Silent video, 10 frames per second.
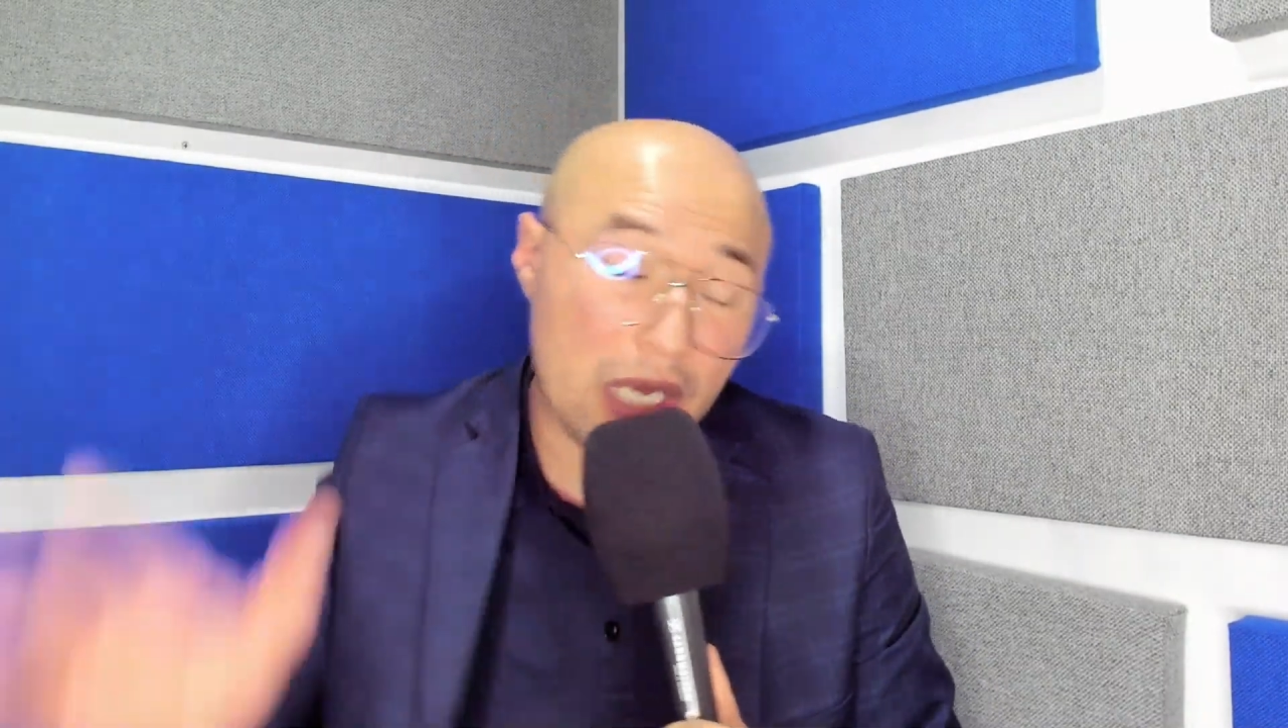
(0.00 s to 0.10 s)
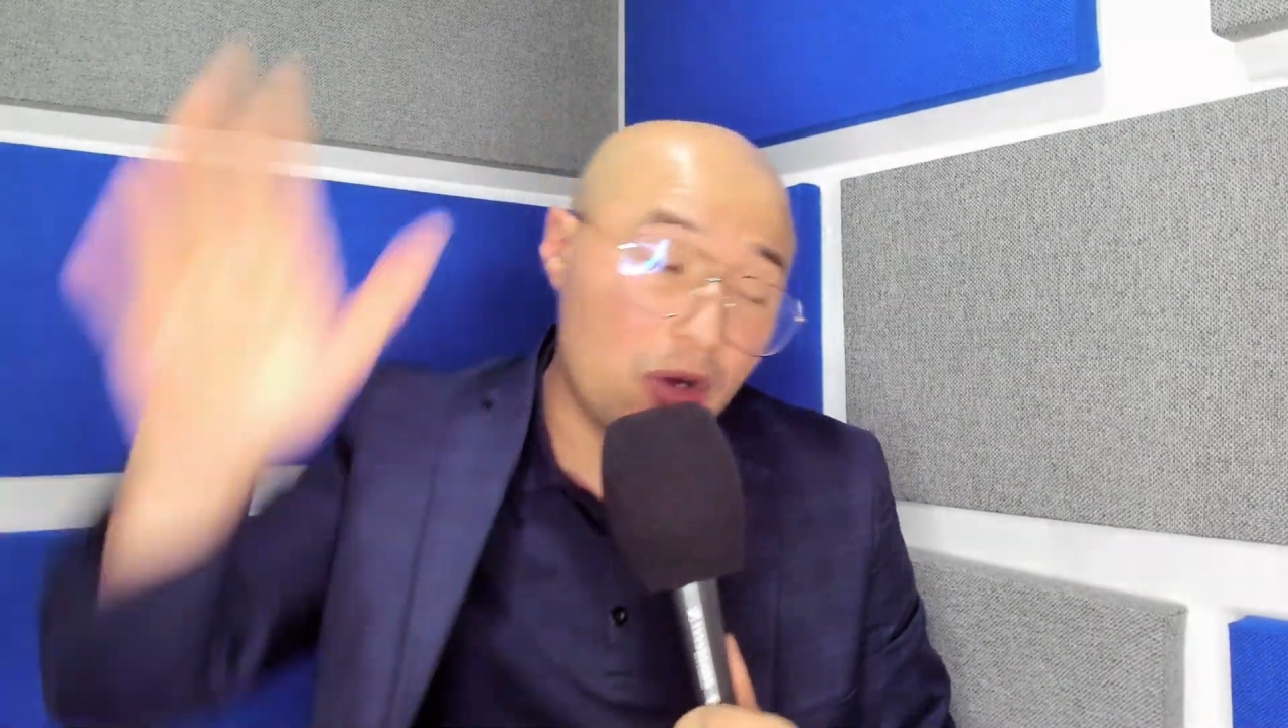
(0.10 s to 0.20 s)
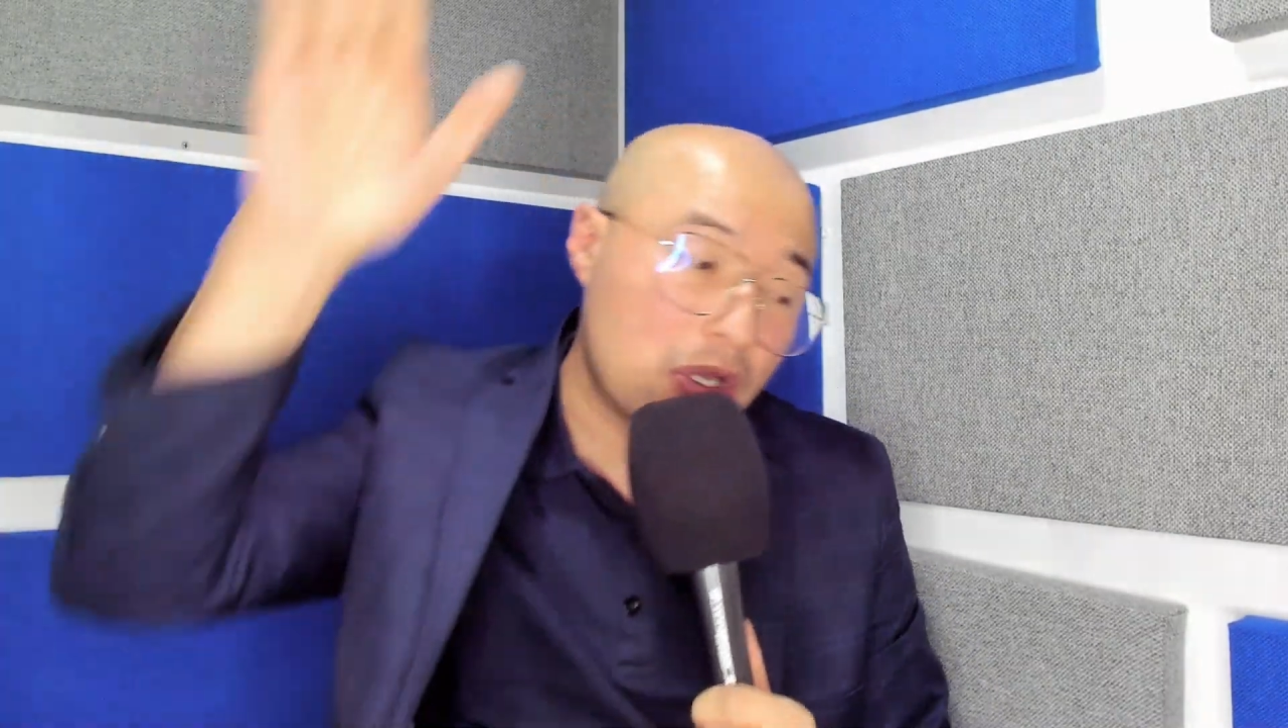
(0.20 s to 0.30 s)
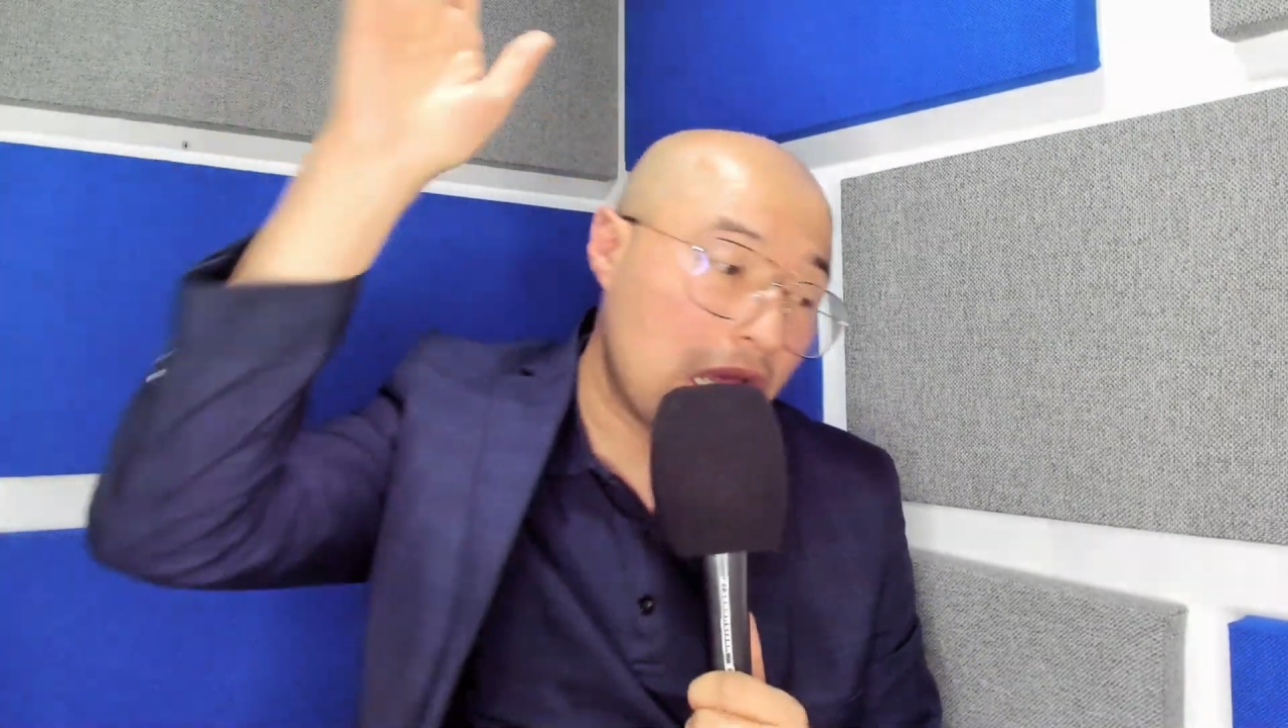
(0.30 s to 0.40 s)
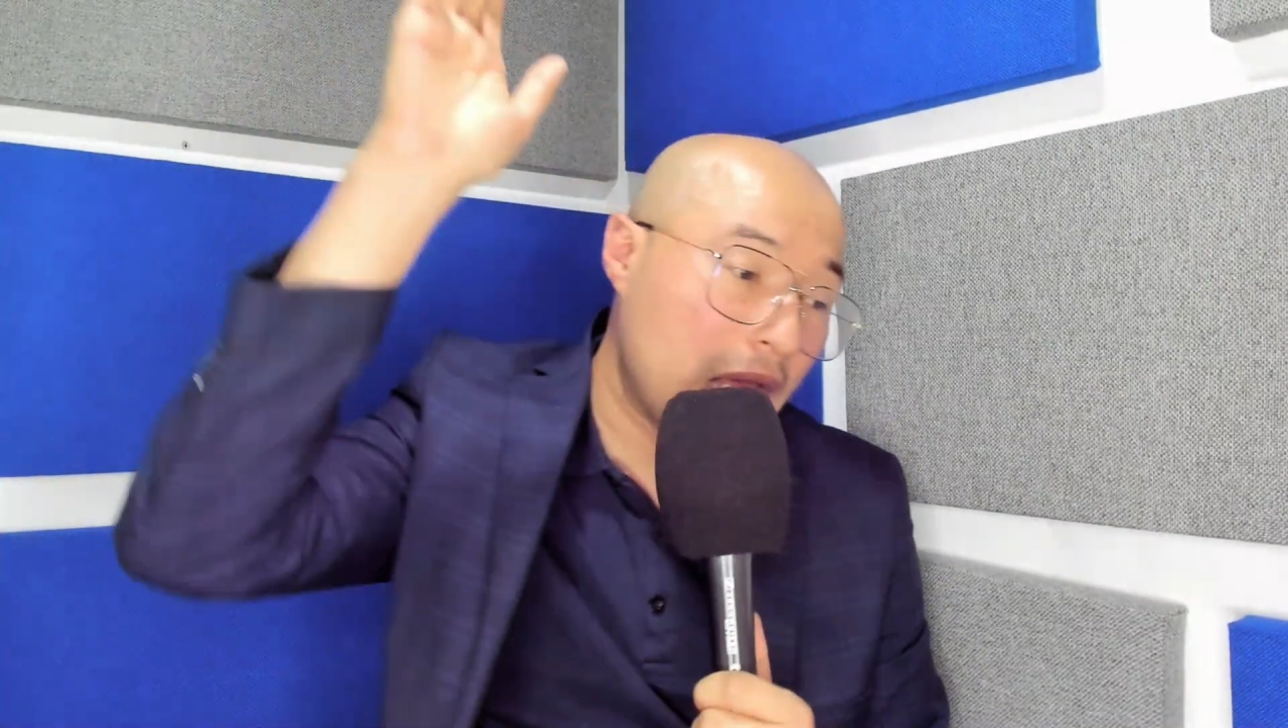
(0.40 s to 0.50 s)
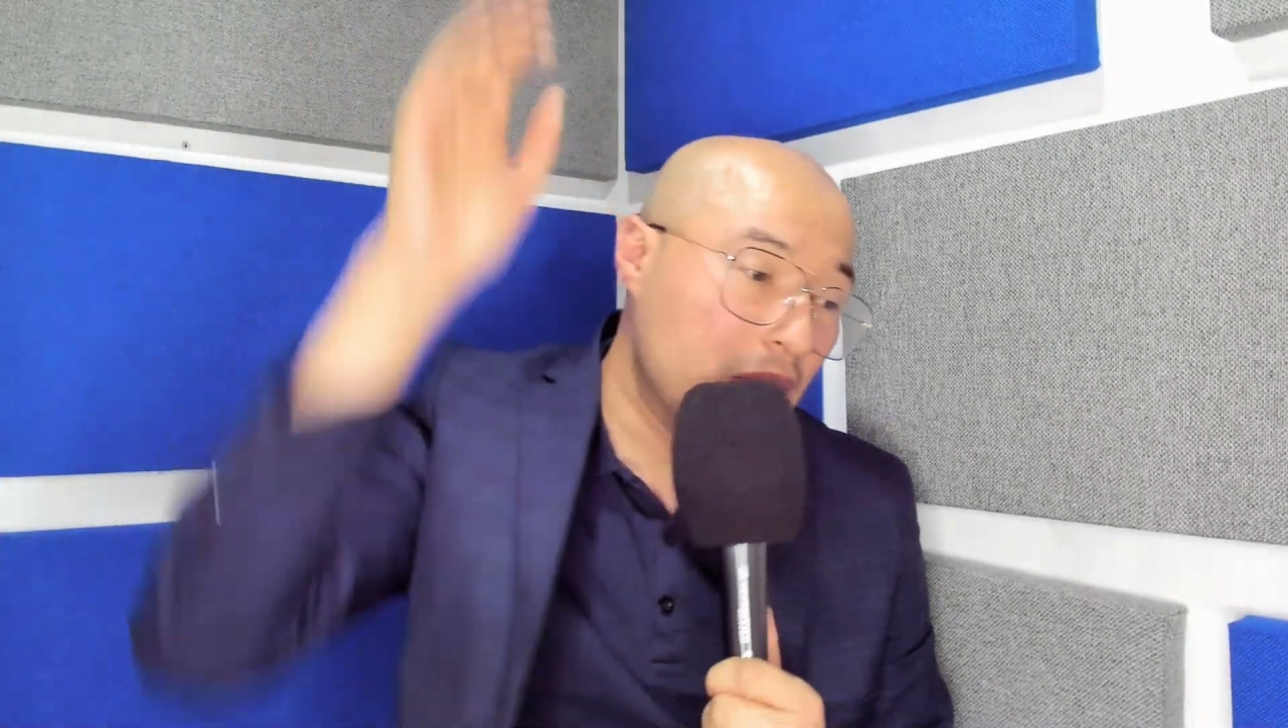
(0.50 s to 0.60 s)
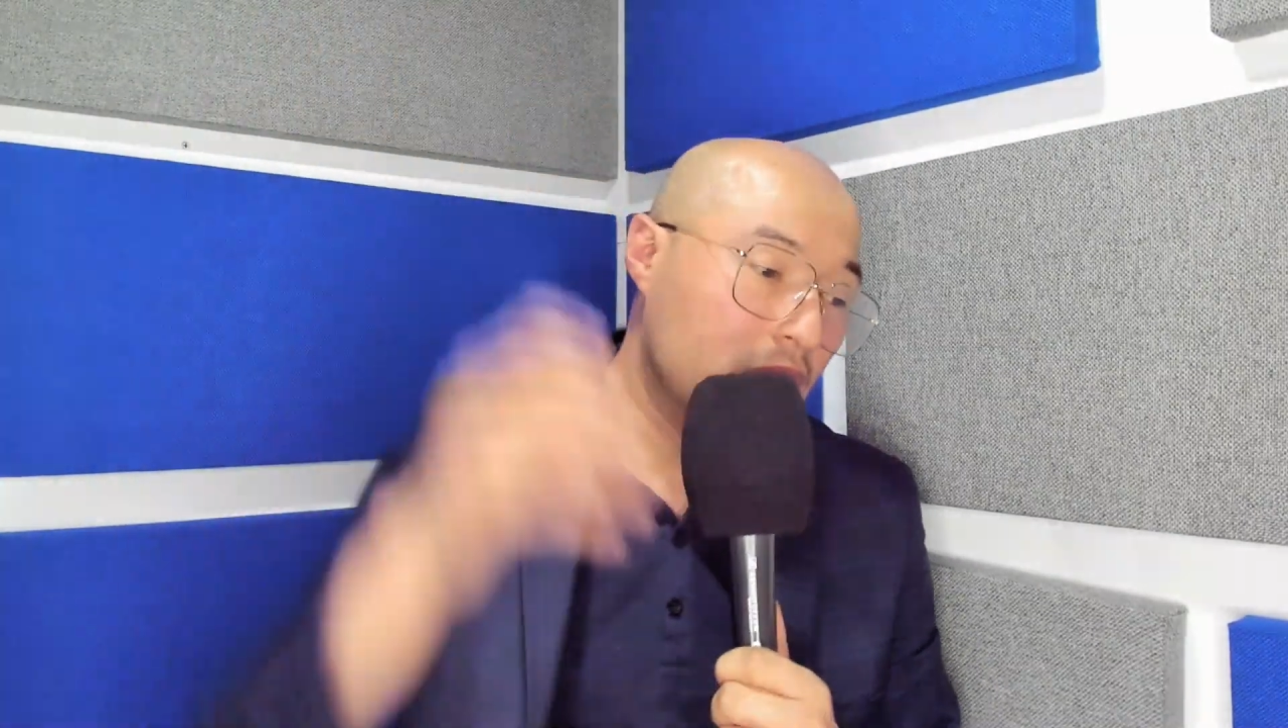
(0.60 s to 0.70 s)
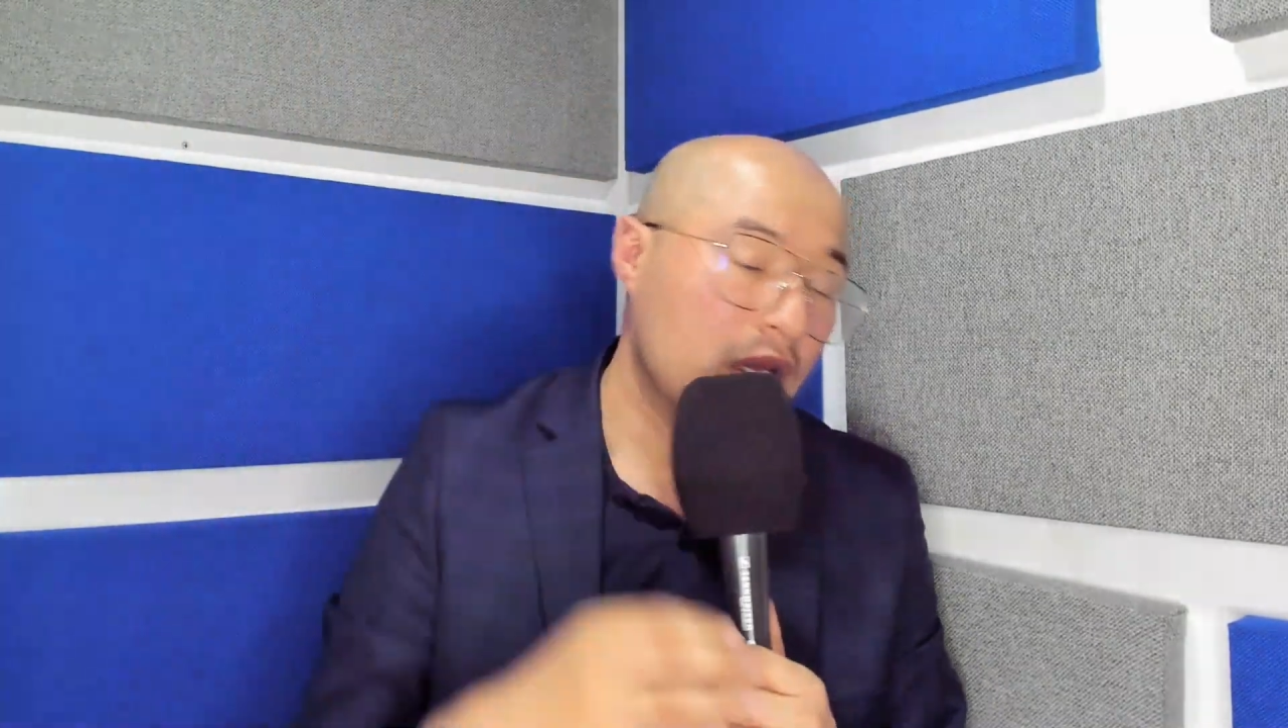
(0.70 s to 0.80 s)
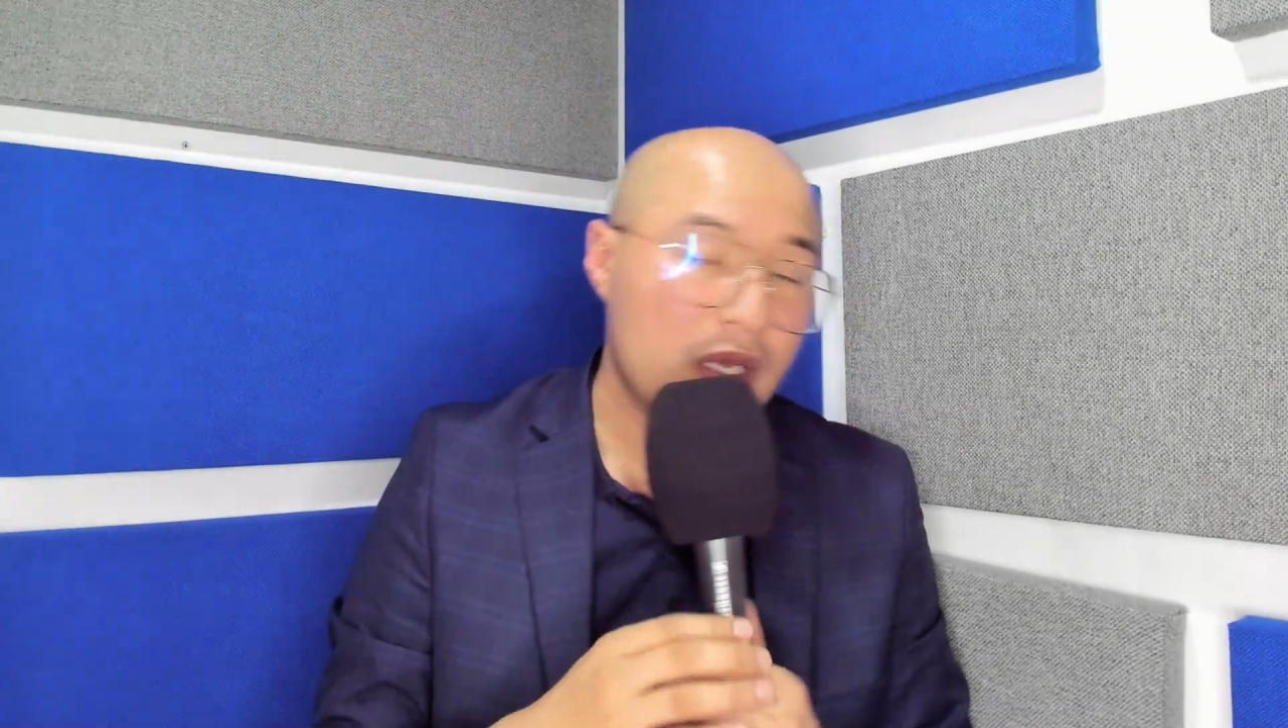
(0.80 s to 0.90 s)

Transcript: no quiero